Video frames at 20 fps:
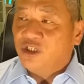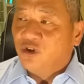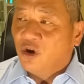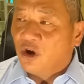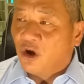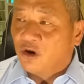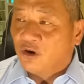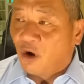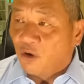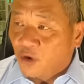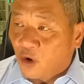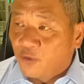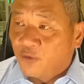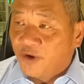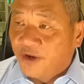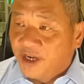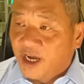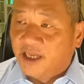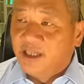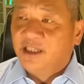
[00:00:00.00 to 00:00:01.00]
Ronald
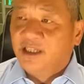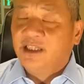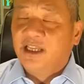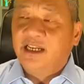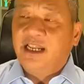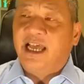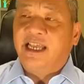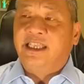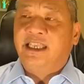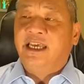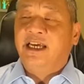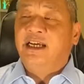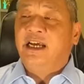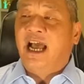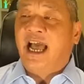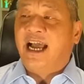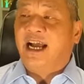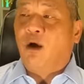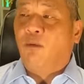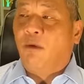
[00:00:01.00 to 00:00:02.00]
Reagan tức là chiếc
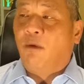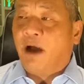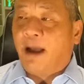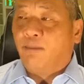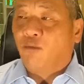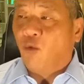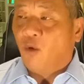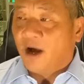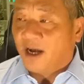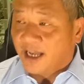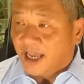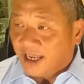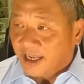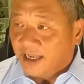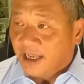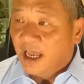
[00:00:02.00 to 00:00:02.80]
hàng không mẫu hạm của Hoa Kỳ,